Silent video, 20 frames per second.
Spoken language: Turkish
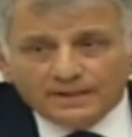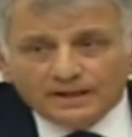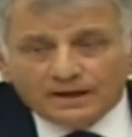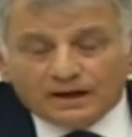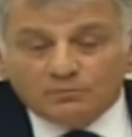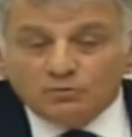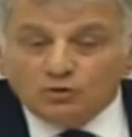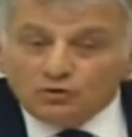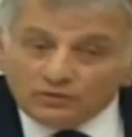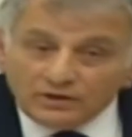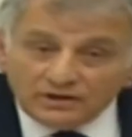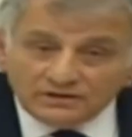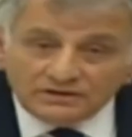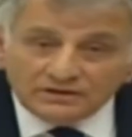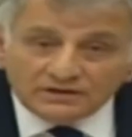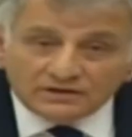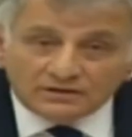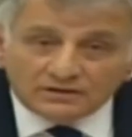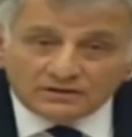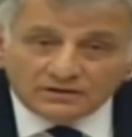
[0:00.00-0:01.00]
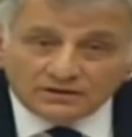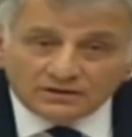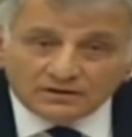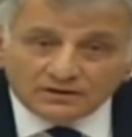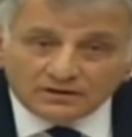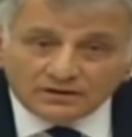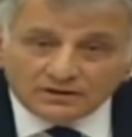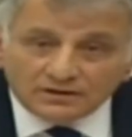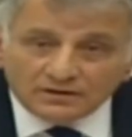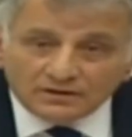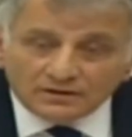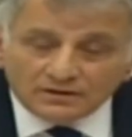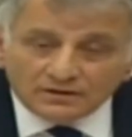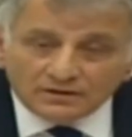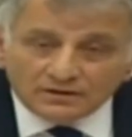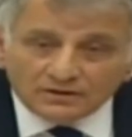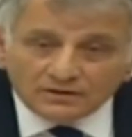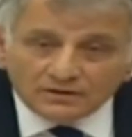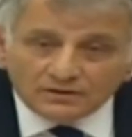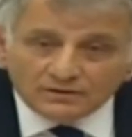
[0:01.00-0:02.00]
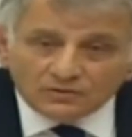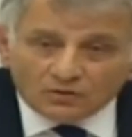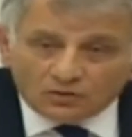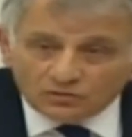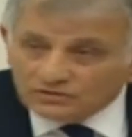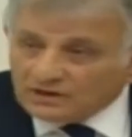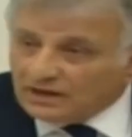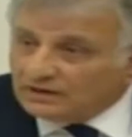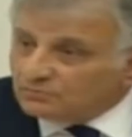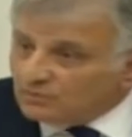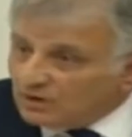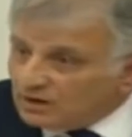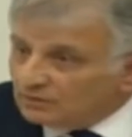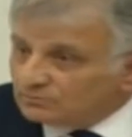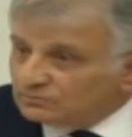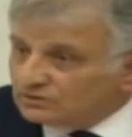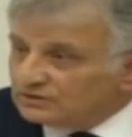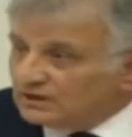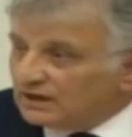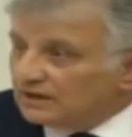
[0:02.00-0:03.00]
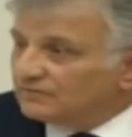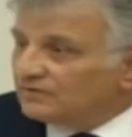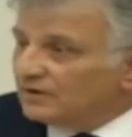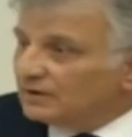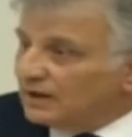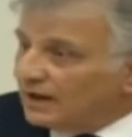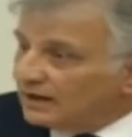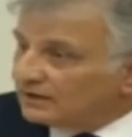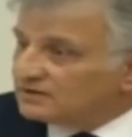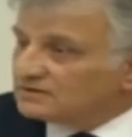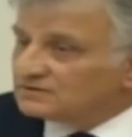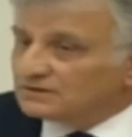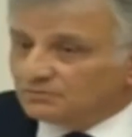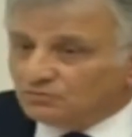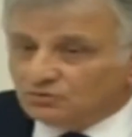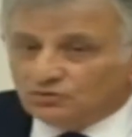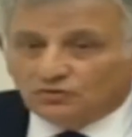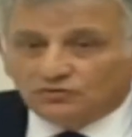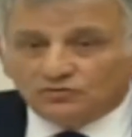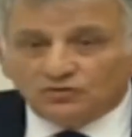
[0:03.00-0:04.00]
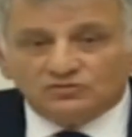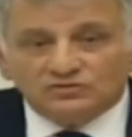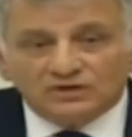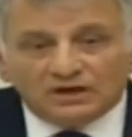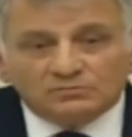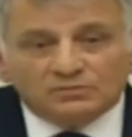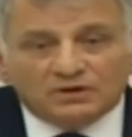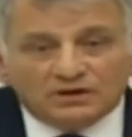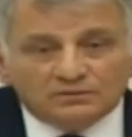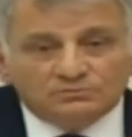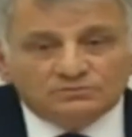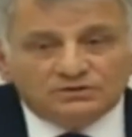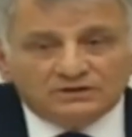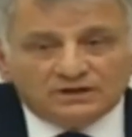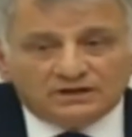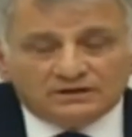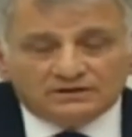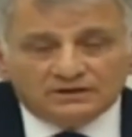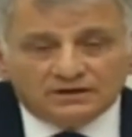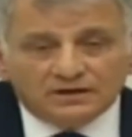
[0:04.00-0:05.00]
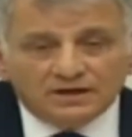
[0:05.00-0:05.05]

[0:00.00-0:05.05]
Ama öyle değil. Onlar bağımlılar ve herkese biliyor ki onlar bağımlılar.